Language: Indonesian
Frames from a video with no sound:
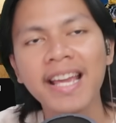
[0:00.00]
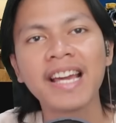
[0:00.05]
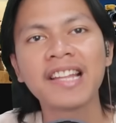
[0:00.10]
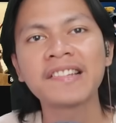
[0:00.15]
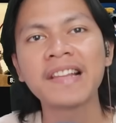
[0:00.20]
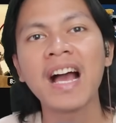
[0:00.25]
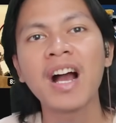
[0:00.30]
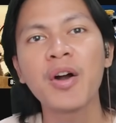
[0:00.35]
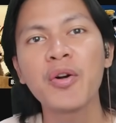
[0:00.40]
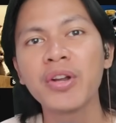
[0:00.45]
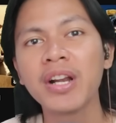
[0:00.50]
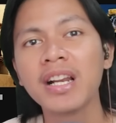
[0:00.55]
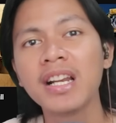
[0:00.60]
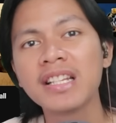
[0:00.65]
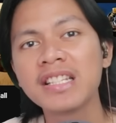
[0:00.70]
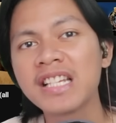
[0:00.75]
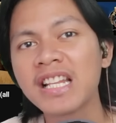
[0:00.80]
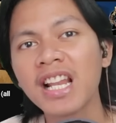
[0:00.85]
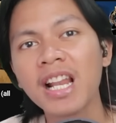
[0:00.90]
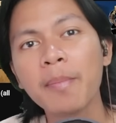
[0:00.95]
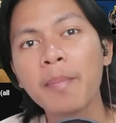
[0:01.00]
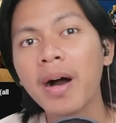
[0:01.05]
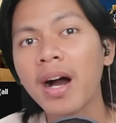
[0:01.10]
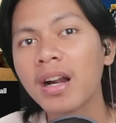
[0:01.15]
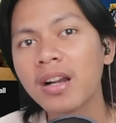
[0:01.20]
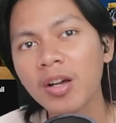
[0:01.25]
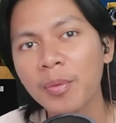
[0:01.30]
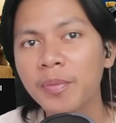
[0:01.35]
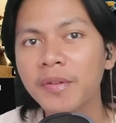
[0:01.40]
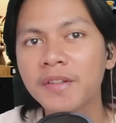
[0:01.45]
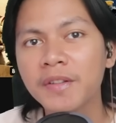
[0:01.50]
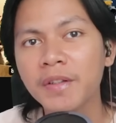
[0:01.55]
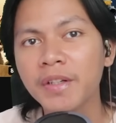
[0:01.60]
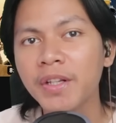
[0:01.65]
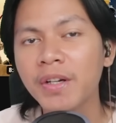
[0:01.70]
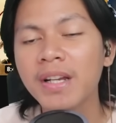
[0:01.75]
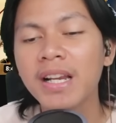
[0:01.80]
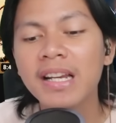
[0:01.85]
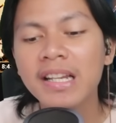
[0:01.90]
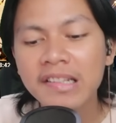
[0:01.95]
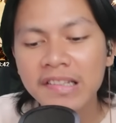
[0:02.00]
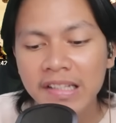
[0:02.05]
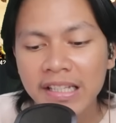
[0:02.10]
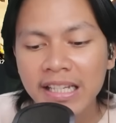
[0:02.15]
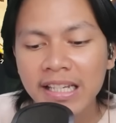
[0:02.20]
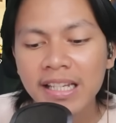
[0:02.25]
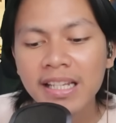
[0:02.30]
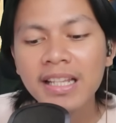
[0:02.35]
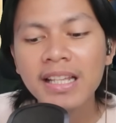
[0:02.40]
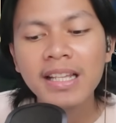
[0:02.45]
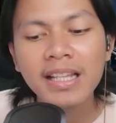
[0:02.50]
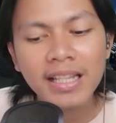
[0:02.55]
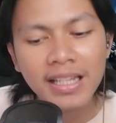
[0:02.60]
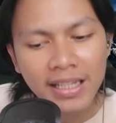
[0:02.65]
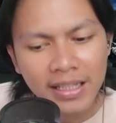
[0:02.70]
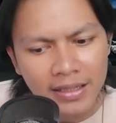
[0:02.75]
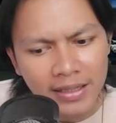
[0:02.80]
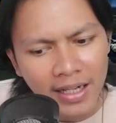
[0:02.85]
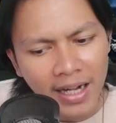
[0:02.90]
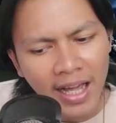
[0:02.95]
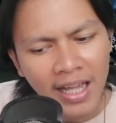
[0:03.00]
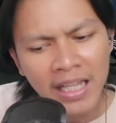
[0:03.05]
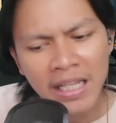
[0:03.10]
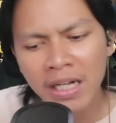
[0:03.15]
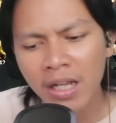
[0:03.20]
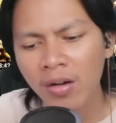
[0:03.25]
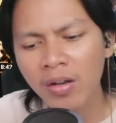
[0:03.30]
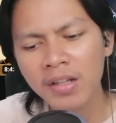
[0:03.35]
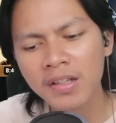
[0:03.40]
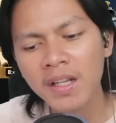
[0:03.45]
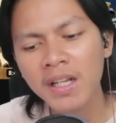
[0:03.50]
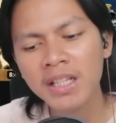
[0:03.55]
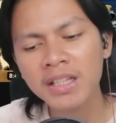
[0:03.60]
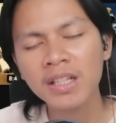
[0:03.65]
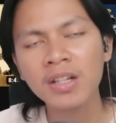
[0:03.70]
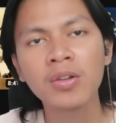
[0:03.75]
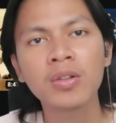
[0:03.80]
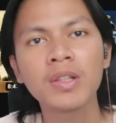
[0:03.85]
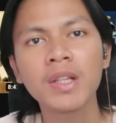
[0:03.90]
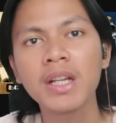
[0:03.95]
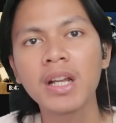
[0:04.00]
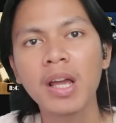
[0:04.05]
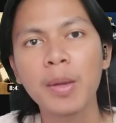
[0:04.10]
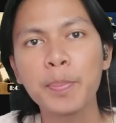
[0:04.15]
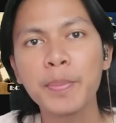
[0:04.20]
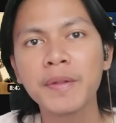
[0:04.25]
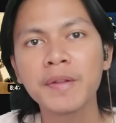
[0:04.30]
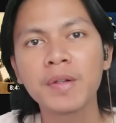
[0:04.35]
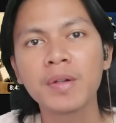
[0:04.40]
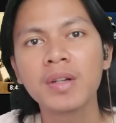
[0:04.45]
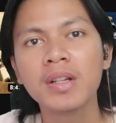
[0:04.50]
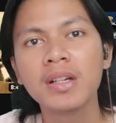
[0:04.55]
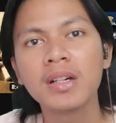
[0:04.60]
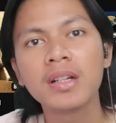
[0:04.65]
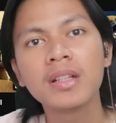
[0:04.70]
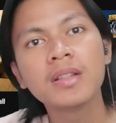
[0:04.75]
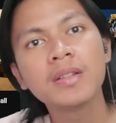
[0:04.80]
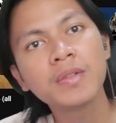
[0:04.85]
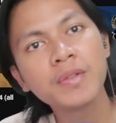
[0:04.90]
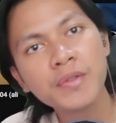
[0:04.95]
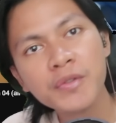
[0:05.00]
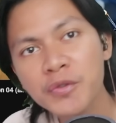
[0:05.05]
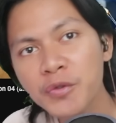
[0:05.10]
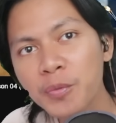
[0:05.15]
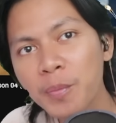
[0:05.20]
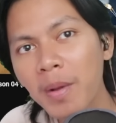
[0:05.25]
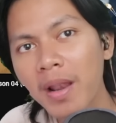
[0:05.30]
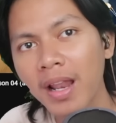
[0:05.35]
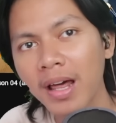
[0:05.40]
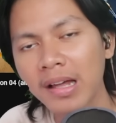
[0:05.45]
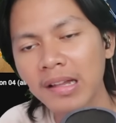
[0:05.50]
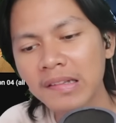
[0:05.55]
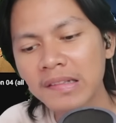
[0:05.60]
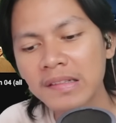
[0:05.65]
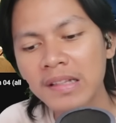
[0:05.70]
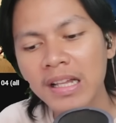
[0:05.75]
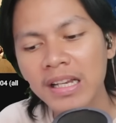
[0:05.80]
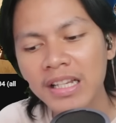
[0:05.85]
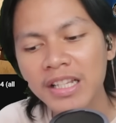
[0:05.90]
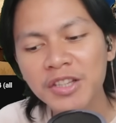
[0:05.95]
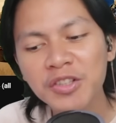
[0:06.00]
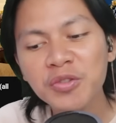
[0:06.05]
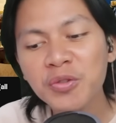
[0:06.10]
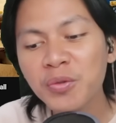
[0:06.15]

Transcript: okay guys, aku udah ada di channel Bang Dom Studio dan di sini terakhir kalau nggak salah kita nonton yang episode 17 dan itu